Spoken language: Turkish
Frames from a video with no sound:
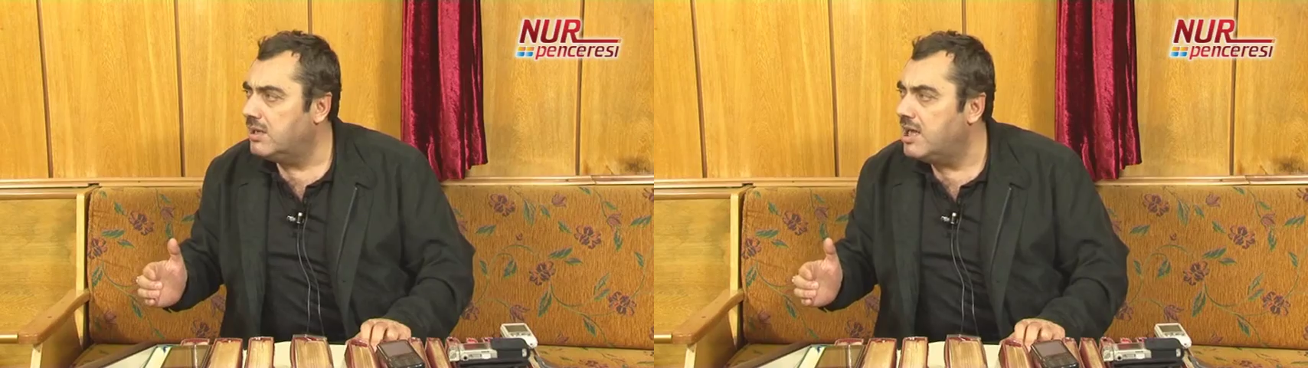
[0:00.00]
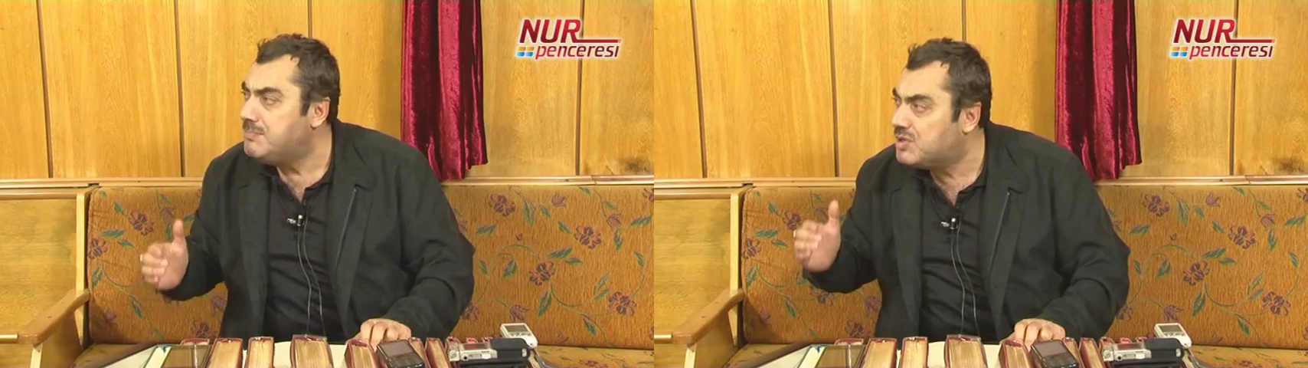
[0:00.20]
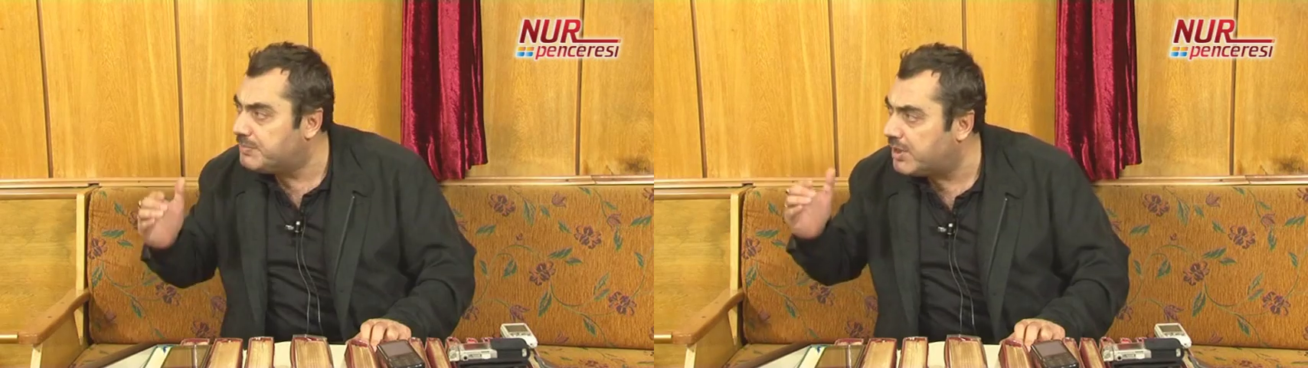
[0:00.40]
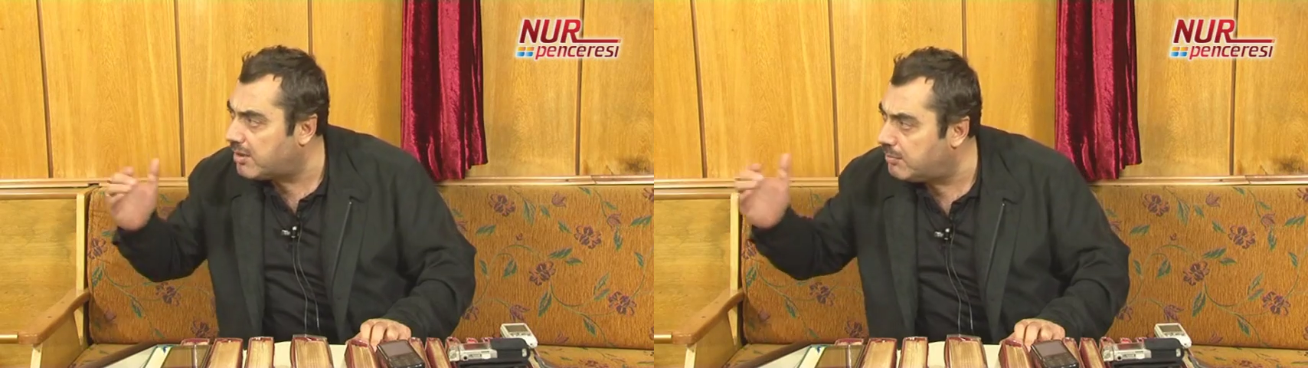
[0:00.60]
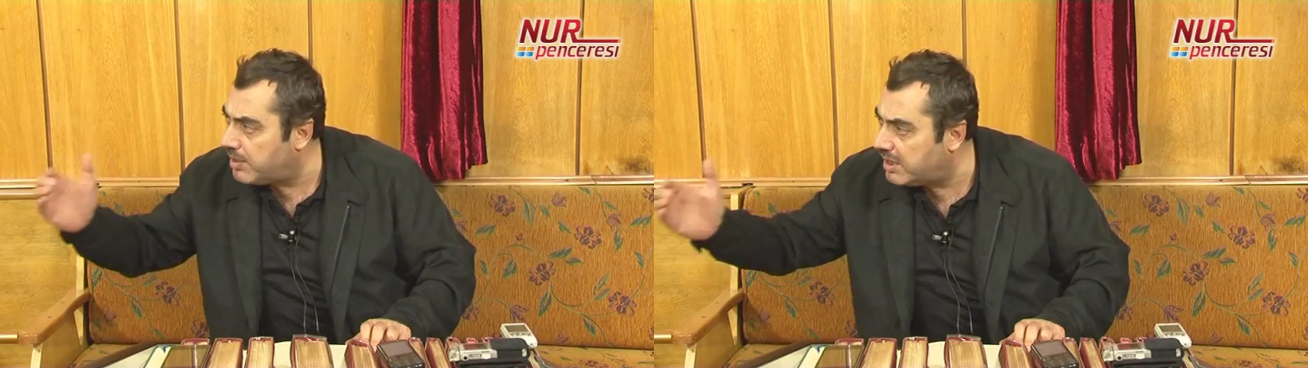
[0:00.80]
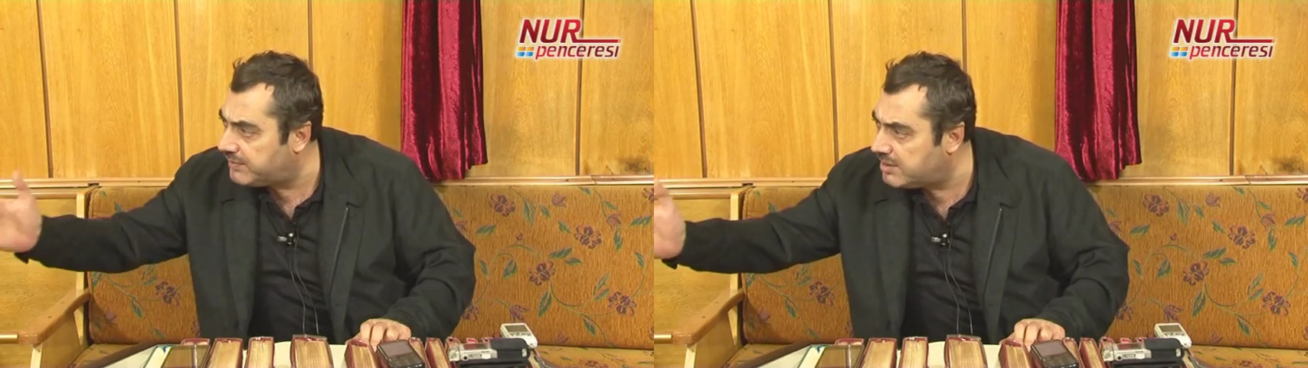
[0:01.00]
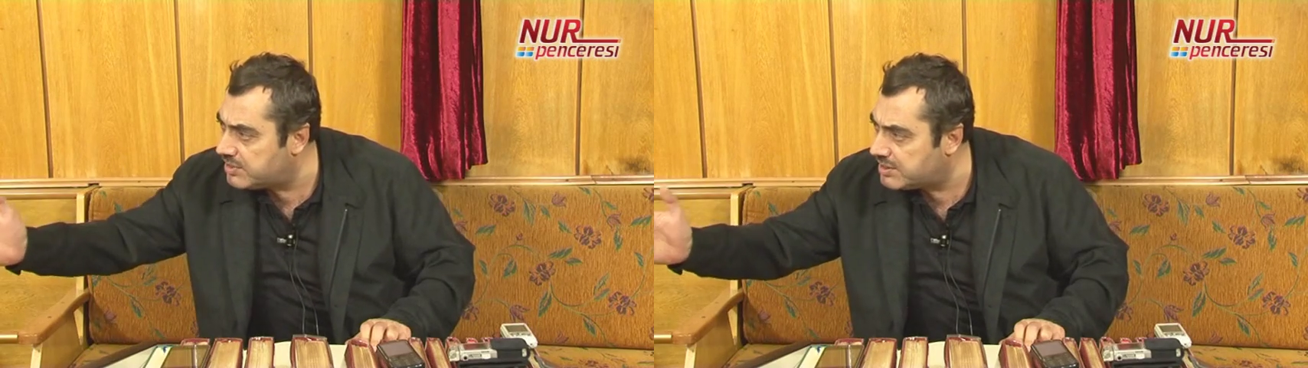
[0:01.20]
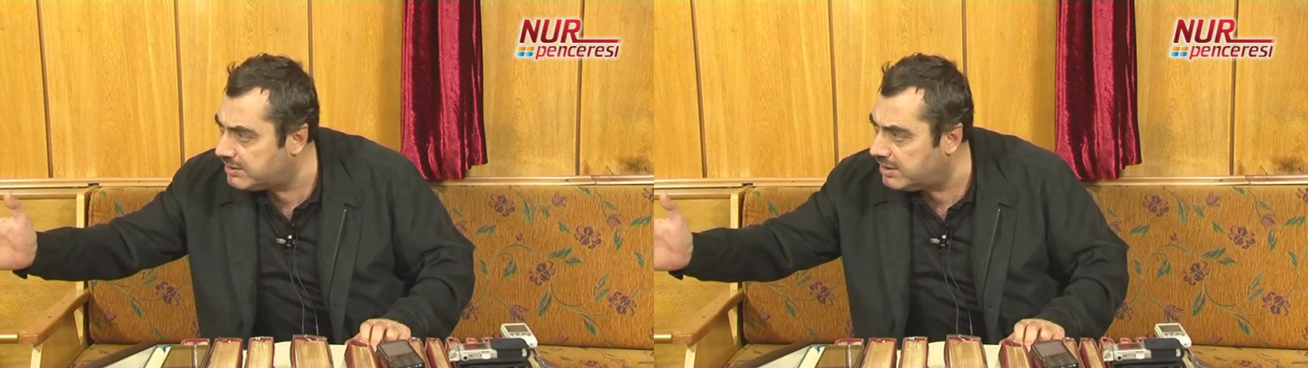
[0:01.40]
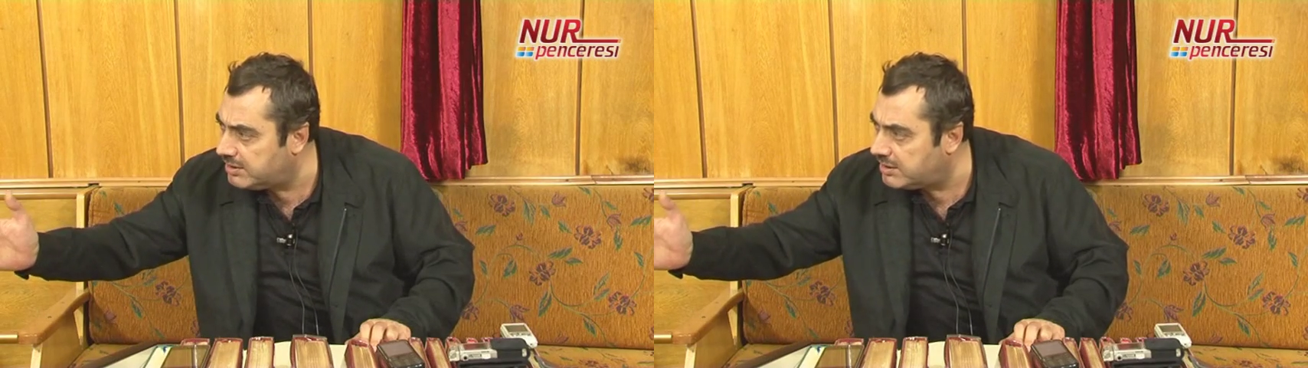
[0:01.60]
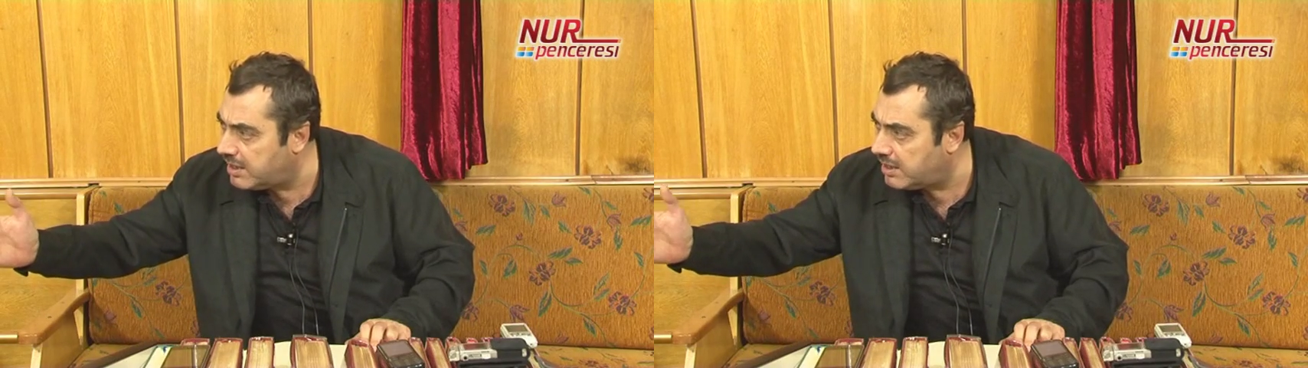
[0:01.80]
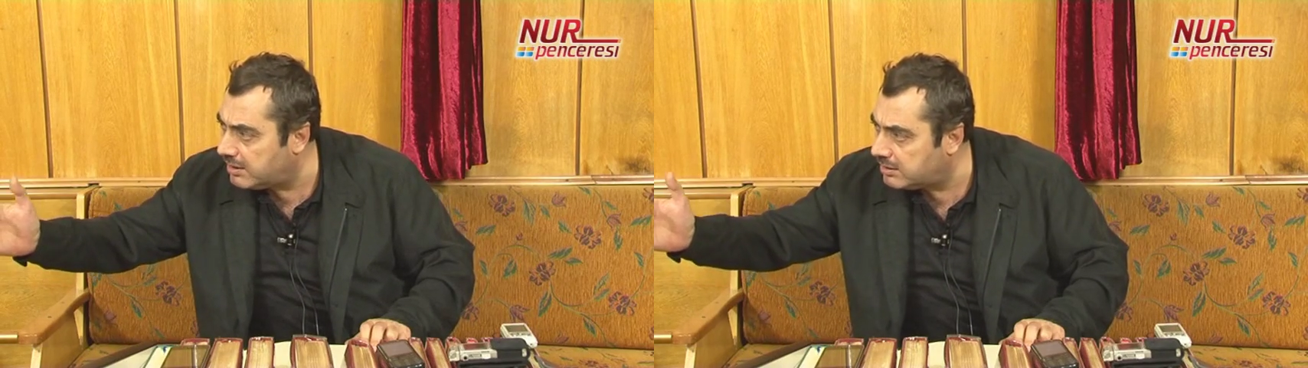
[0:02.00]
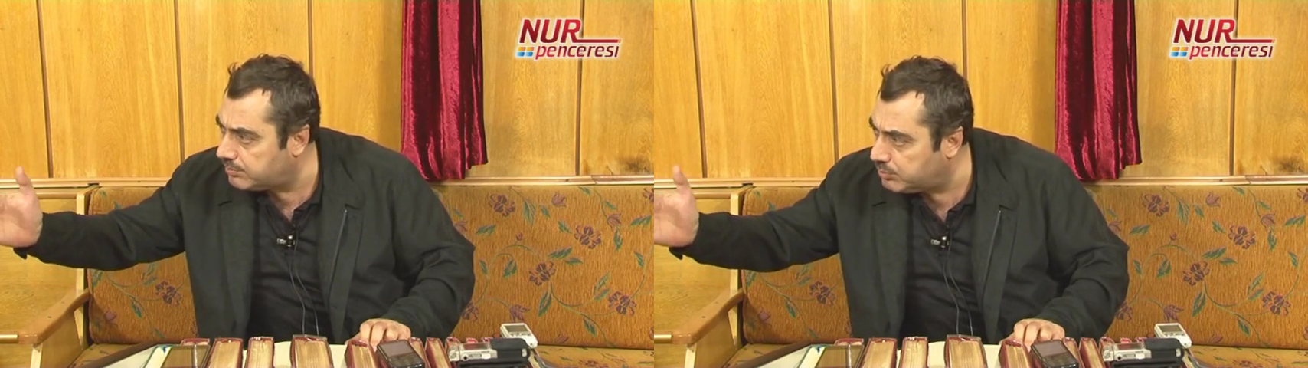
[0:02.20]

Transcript: hepsi Peygamber Efendimizin dinine,